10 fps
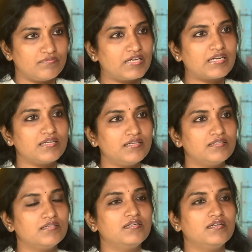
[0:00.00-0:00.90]
வரல
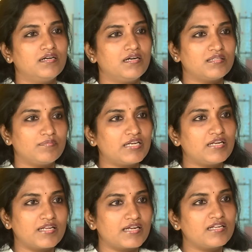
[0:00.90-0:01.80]
அந்த மாதிரி
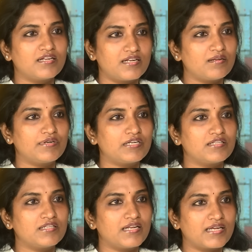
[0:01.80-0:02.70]
நான் இருக்கையில் நான் என்ன
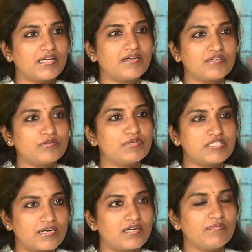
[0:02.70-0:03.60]
பண்ணுறது எனக்கே ரொம்ப
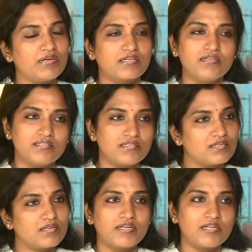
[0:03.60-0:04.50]
சங்கடமாக இருக்குது
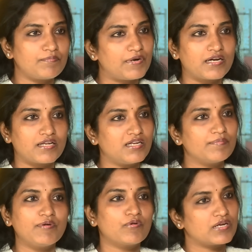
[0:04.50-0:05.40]
இதெல்லாம் நான் என்னென்னு பார்க்குறேன்
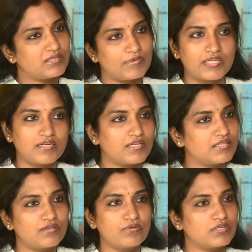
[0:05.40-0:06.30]
இனிமேல் உனக்கு அந்த மாதிரியான
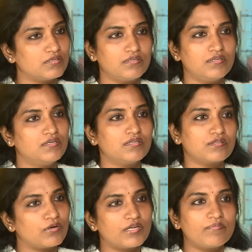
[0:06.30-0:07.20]
எந்த ஒரு
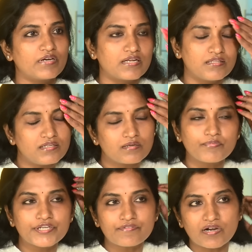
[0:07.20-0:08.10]
தொல்லையும் வராது நீங்கள்
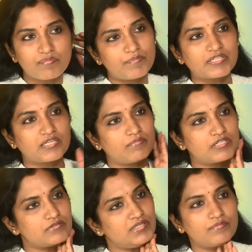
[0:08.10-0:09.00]
போயிட்டு வாங்கம்மா பத்திரமான்னு சொல்லி